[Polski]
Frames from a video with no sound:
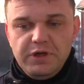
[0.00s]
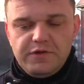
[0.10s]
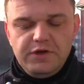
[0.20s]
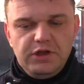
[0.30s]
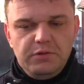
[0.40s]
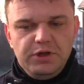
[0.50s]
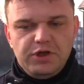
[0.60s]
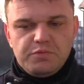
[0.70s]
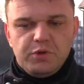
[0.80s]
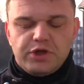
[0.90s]
Między innymi
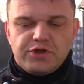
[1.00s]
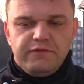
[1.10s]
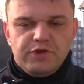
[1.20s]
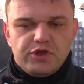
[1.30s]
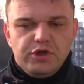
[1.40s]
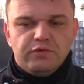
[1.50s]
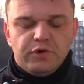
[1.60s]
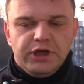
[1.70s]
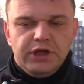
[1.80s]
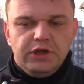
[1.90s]
też montaż
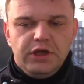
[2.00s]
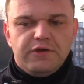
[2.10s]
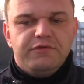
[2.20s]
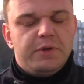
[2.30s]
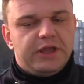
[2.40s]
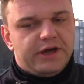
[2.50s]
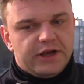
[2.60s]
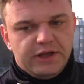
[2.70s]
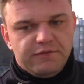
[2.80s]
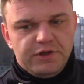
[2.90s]
nawieczników okiennych, wymianę
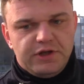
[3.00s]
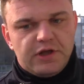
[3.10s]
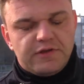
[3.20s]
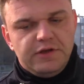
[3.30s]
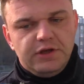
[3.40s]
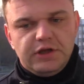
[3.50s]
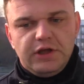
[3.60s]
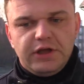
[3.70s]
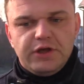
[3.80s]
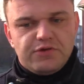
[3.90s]
kratek wentylacyjnych
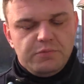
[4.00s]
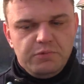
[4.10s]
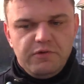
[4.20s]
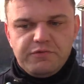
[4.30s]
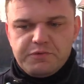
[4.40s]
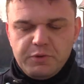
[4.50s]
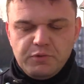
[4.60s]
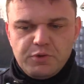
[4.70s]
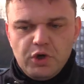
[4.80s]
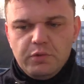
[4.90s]
na takie, żeby były w
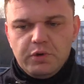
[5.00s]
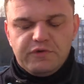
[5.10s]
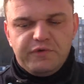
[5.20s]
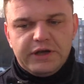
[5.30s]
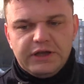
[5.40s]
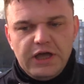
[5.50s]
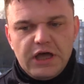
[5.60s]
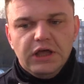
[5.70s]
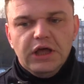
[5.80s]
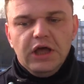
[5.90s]
sposób ciągły
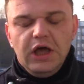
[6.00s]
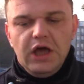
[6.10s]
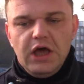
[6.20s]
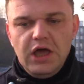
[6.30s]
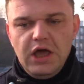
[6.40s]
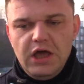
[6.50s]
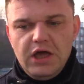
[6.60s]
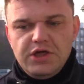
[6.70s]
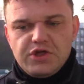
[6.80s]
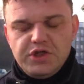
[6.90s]
otwarte.
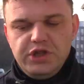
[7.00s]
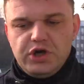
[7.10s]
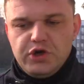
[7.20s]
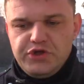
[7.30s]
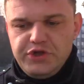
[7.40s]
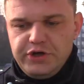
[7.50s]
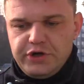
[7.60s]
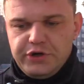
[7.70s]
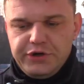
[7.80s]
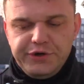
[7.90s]
E, jeżeli chodzi
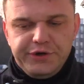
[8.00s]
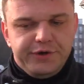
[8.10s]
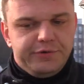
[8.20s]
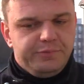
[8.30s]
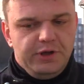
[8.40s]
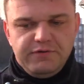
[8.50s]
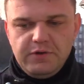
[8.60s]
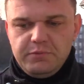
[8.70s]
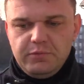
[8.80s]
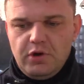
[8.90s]
o, nie
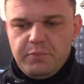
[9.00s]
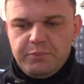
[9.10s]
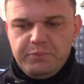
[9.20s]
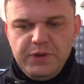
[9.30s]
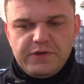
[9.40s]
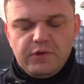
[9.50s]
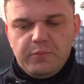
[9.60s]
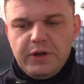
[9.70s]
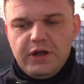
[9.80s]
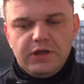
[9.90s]
wiem, o piece
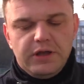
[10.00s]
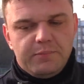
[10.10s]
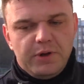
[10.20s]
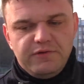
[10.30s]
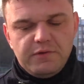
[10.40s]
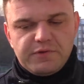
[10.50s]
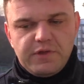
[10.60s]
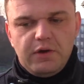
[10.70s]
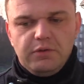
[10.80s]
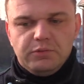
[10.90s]
opalane paliwem
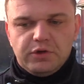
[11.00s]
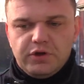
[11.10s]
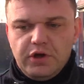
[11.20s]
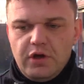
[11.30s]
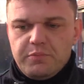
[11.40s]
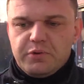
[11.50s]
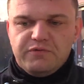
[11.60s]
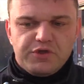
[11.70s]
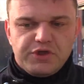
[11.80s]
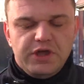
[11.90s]
stałym, no to
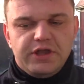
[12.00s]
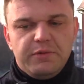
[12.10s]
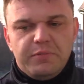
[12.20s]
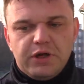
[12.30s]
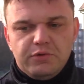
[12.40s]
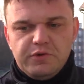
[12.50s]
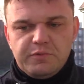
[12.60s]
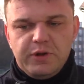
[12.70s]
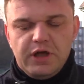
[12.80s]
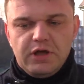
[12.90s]
podwyższenie temperatury
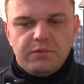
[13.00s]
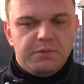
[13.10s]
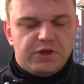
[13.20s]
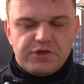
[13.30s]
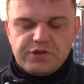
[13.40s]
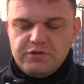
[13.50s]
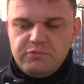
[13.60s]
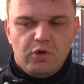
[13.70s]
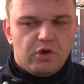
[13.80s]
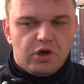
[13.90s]
spalania. Mamy też
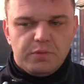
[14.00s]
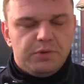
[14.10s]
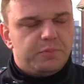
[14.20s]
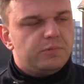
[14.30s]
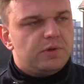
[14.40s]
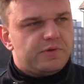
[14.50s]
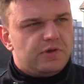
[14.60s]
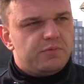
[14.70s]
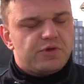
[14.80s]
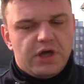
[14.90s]
ogromny problem z
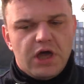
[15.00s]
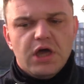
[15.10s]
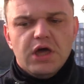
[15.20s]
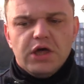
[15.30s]
tym, że,